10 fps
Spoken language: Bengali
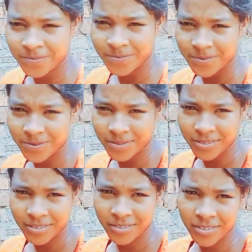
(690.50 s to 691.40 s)
কোন
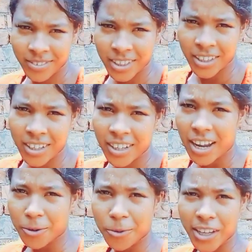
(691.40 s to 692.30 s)
স্কুল পড়ো তুমি
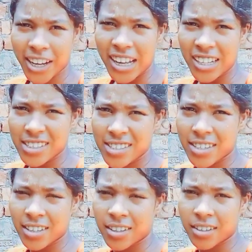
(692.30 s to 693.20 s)
ঢাকুরিয়া গার্লস
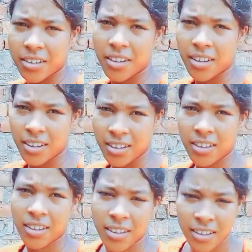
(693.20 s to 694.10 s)
ঢাকুরিয়া
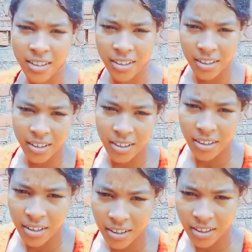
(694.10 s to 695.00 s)
গার্লসে
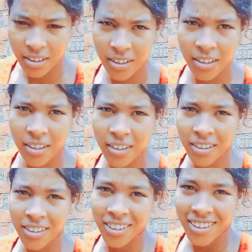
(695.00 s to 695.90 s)
এখন কি রান্না
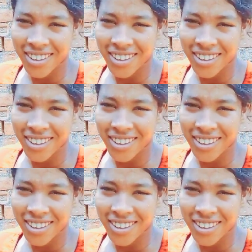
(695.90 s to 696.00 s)
হচ্ছে